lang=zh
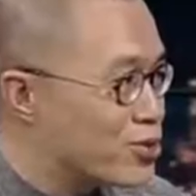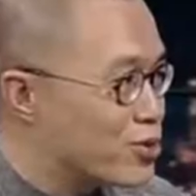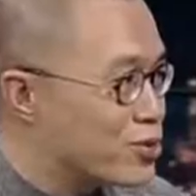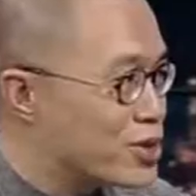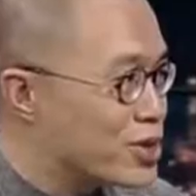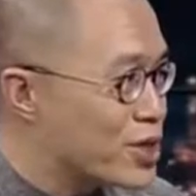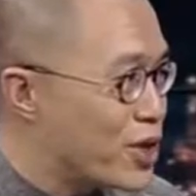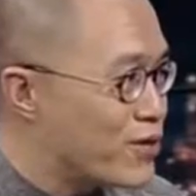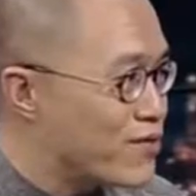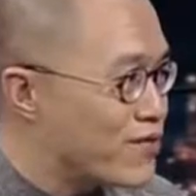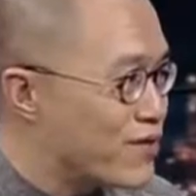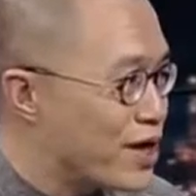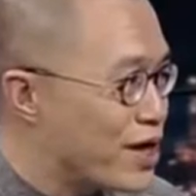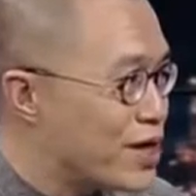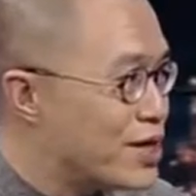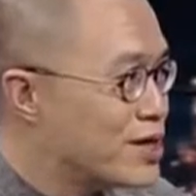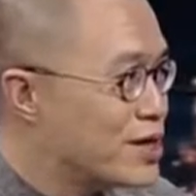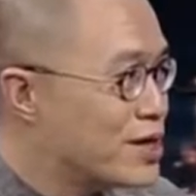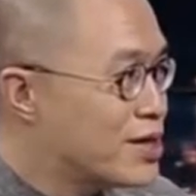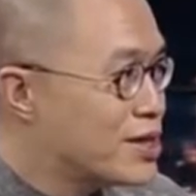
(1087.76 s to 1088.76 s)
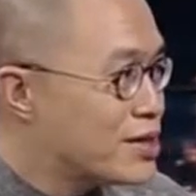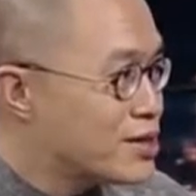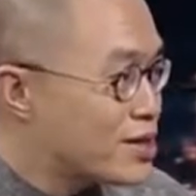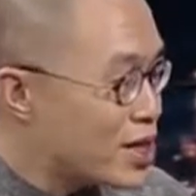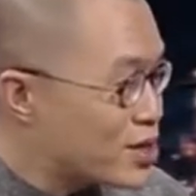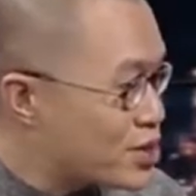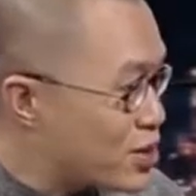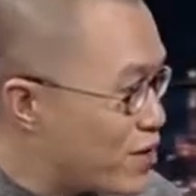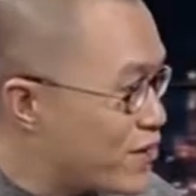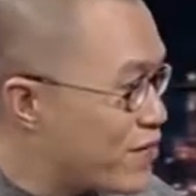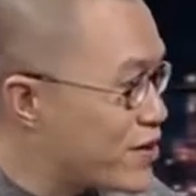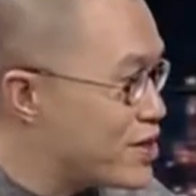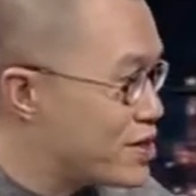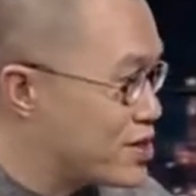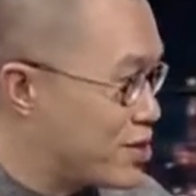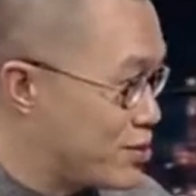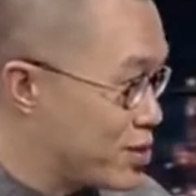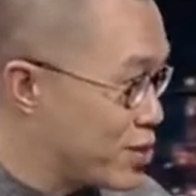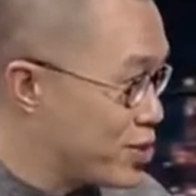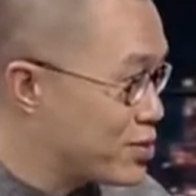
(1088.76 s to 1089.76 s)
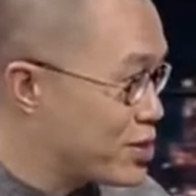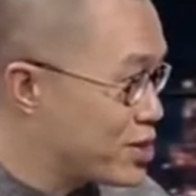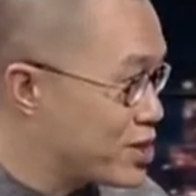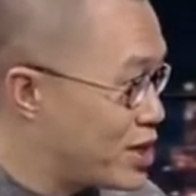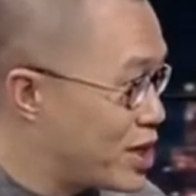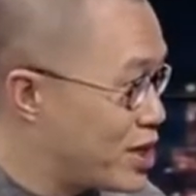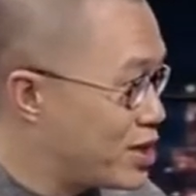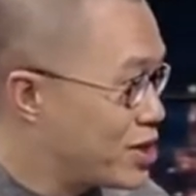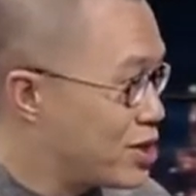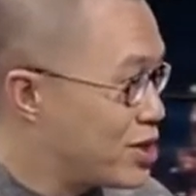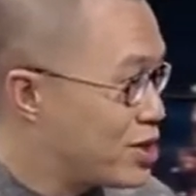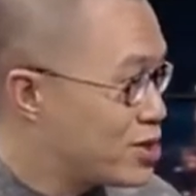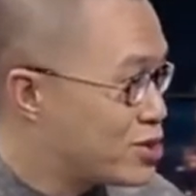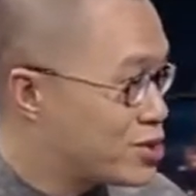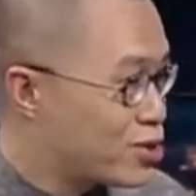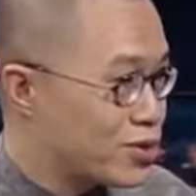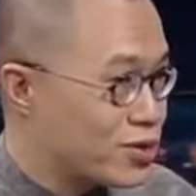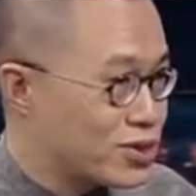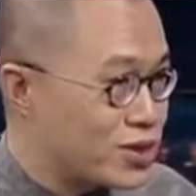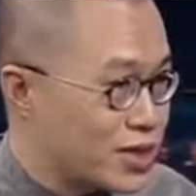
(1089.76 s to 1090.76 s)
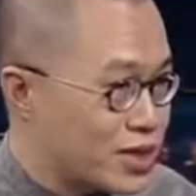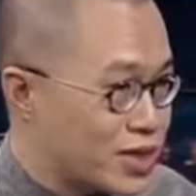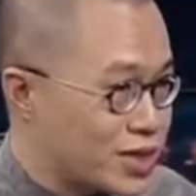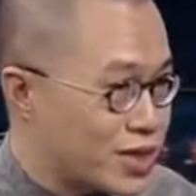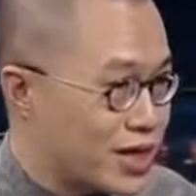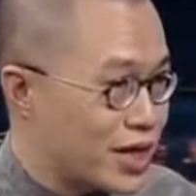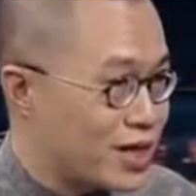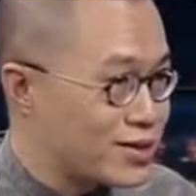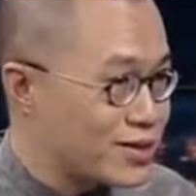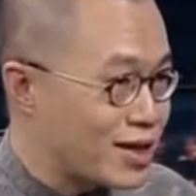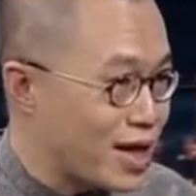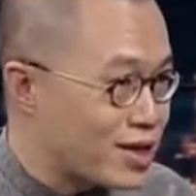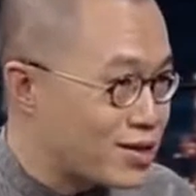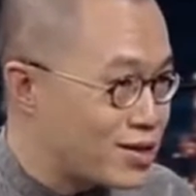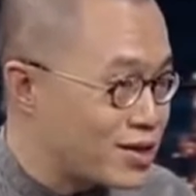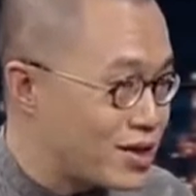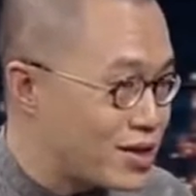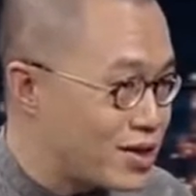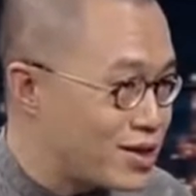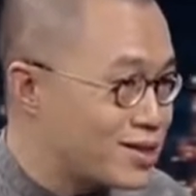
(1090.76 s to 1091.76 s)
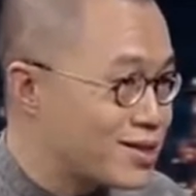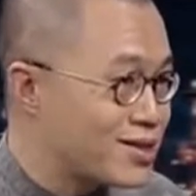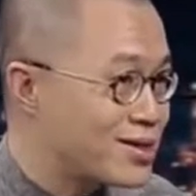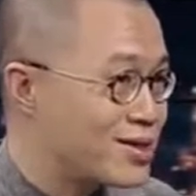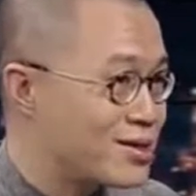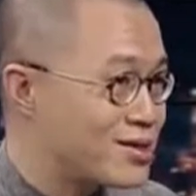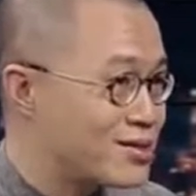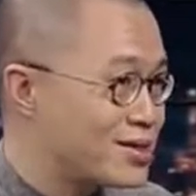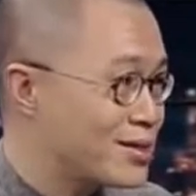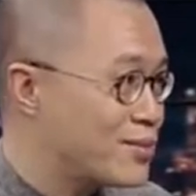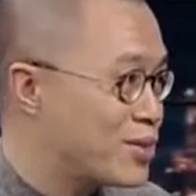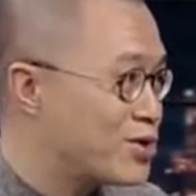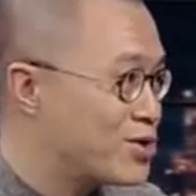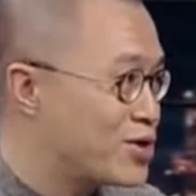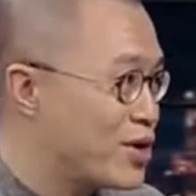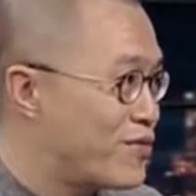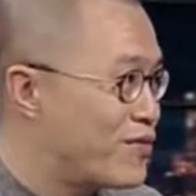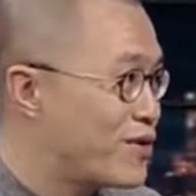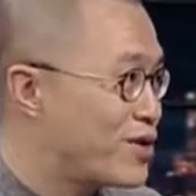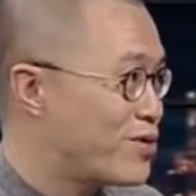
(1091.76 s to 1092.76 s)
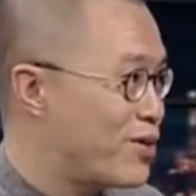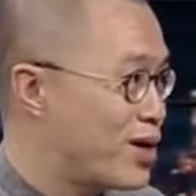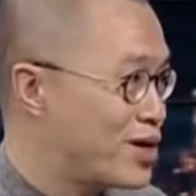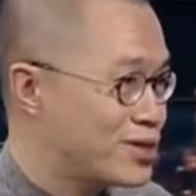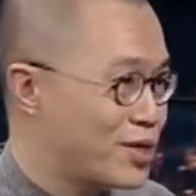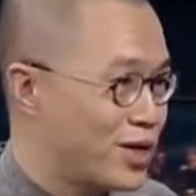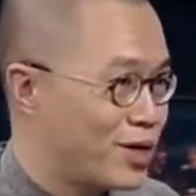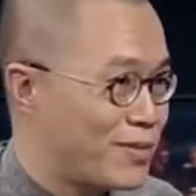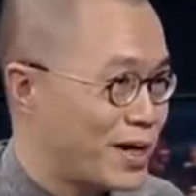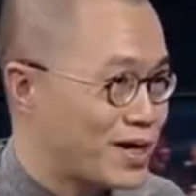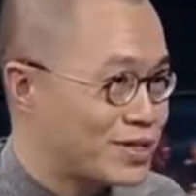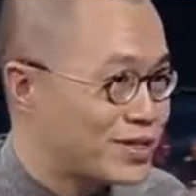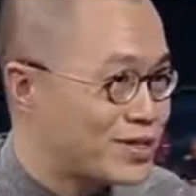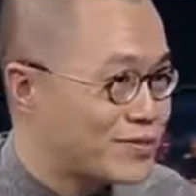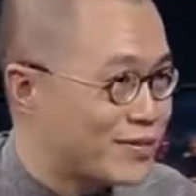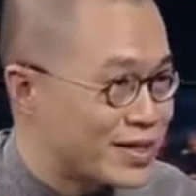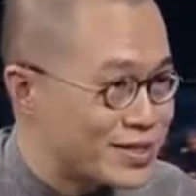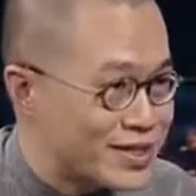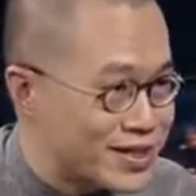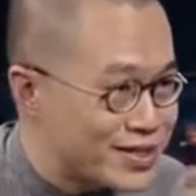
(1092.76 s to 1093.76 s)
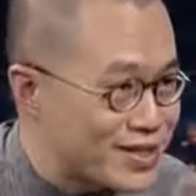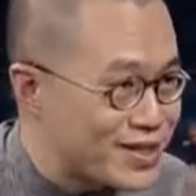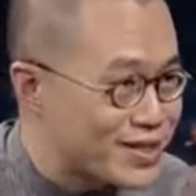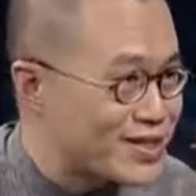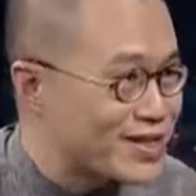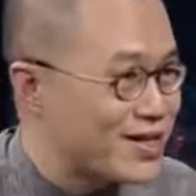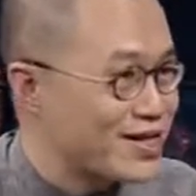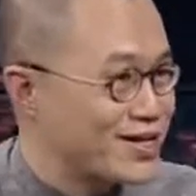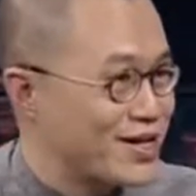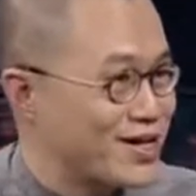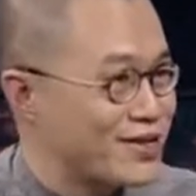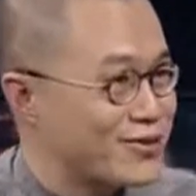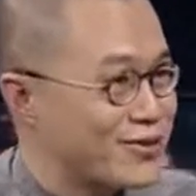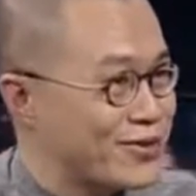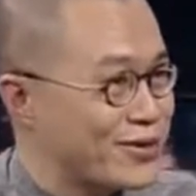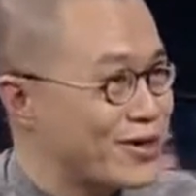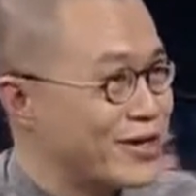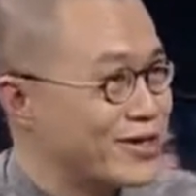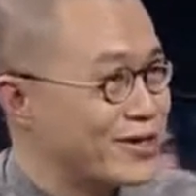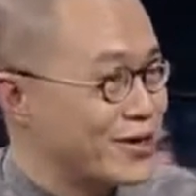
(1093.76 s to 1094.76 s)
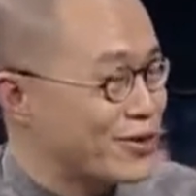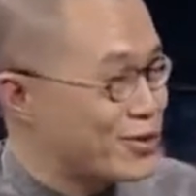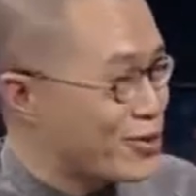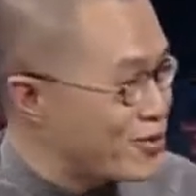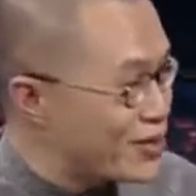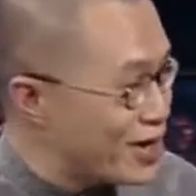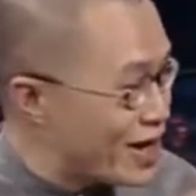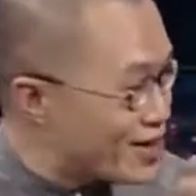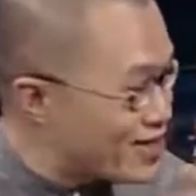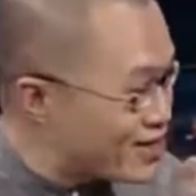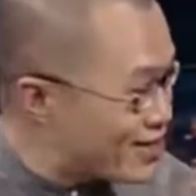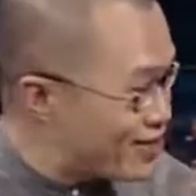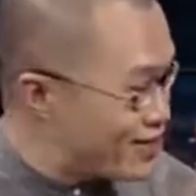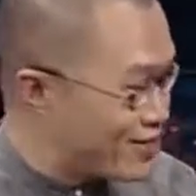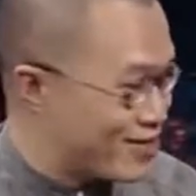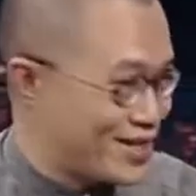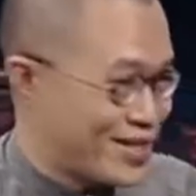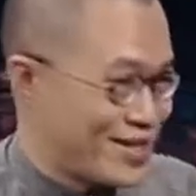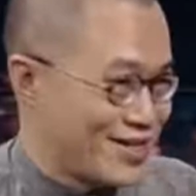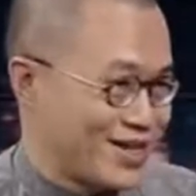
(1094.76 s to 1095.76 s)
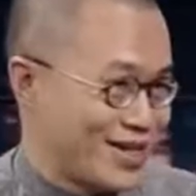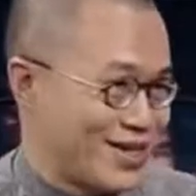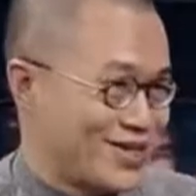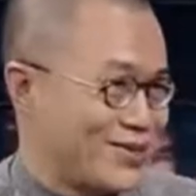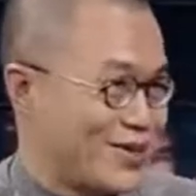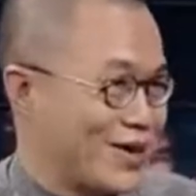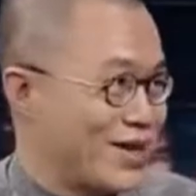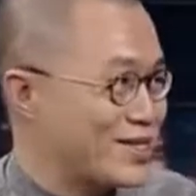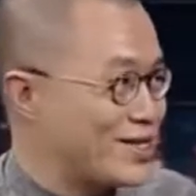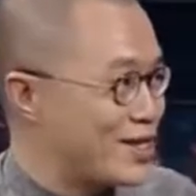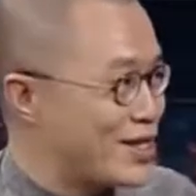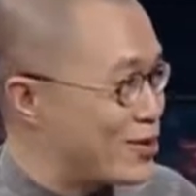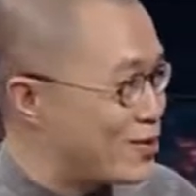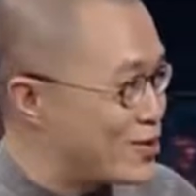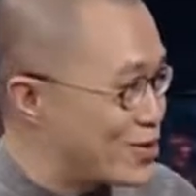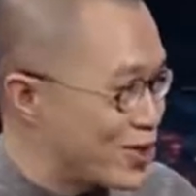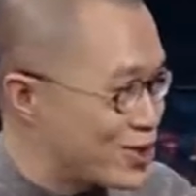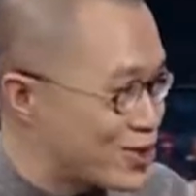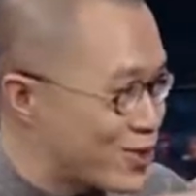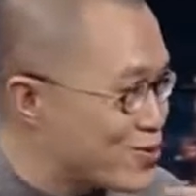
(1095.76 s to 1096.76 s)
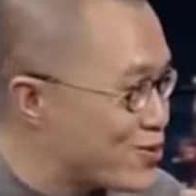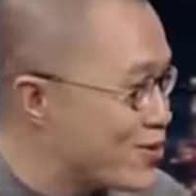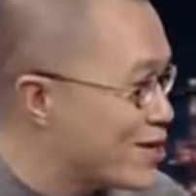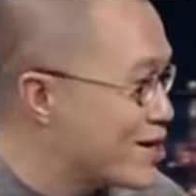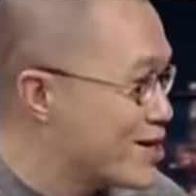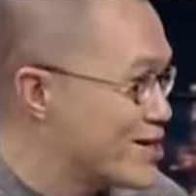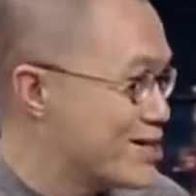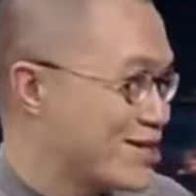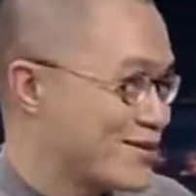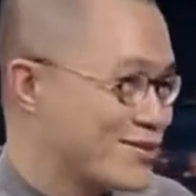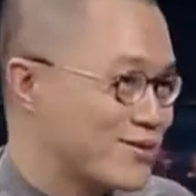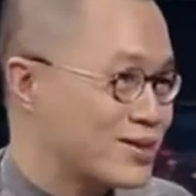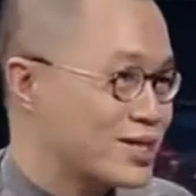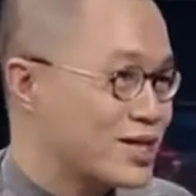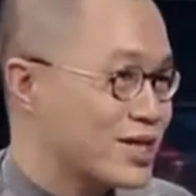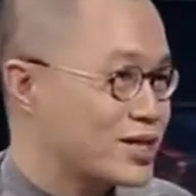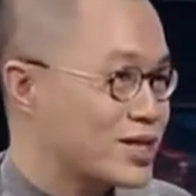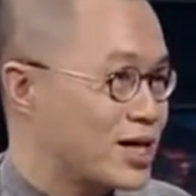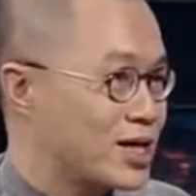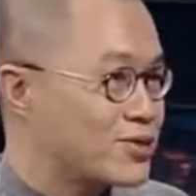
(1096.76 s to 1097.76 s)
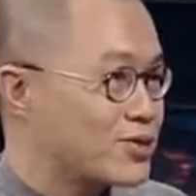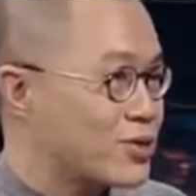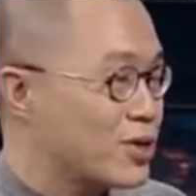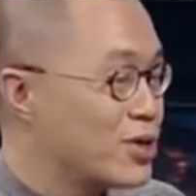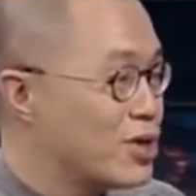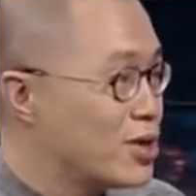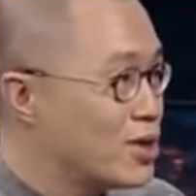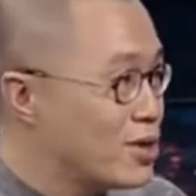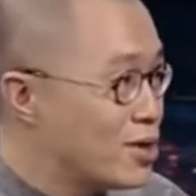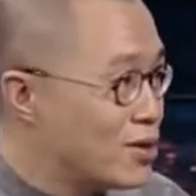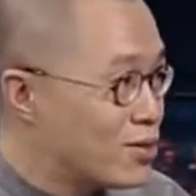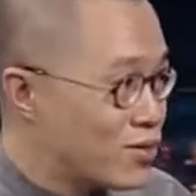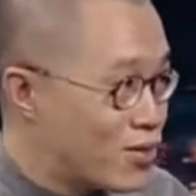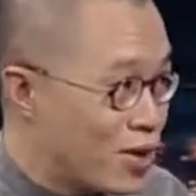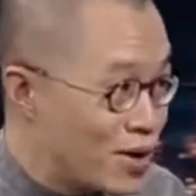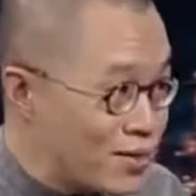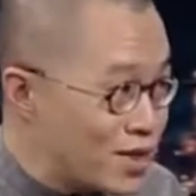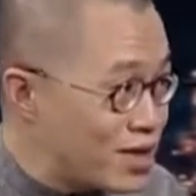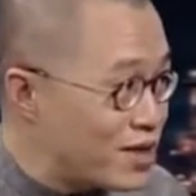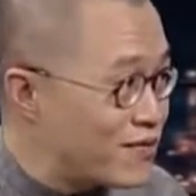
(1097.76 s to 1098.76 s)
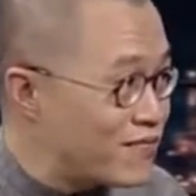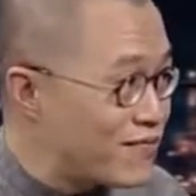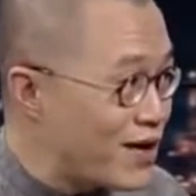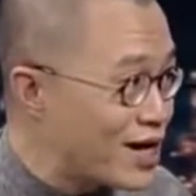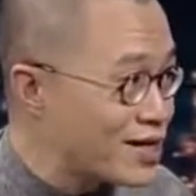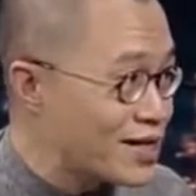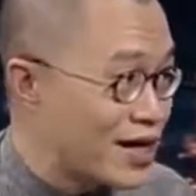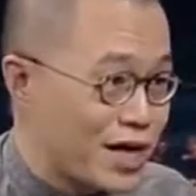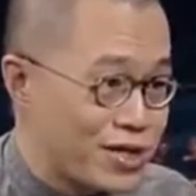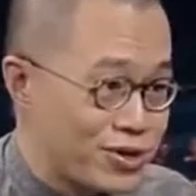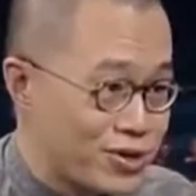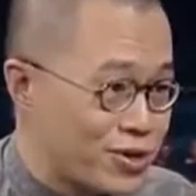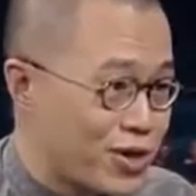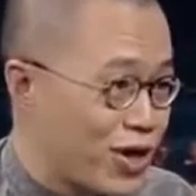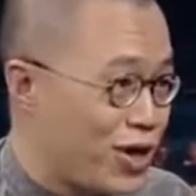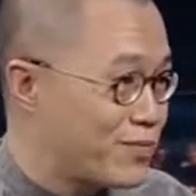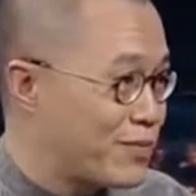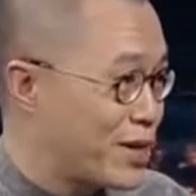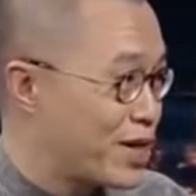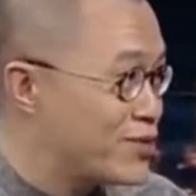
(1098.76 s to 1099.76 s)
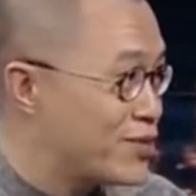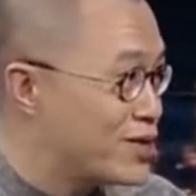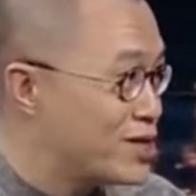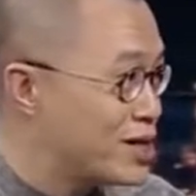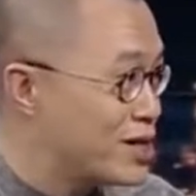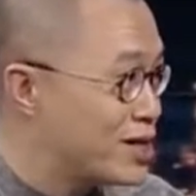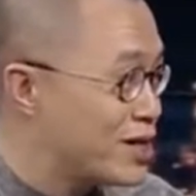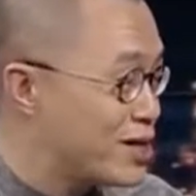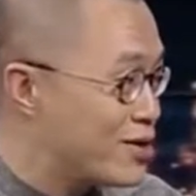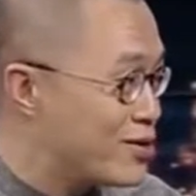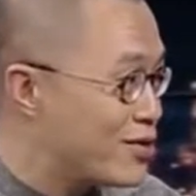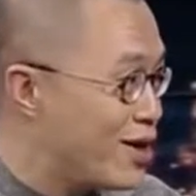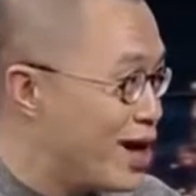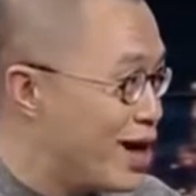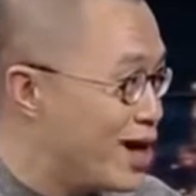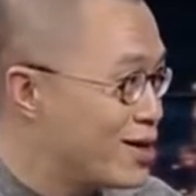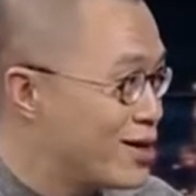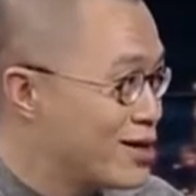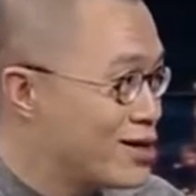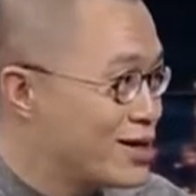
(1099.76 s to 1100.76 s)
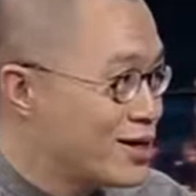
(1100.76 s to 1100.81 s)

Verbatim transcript: 度消费。他消费的什么东西呢？就以前他第一次这么消费狂潮，把日本经济扯上去，然后东亚四龙扯上去。现在轮到中国跟印度扯上去。我们能发财就靠美国人肯花。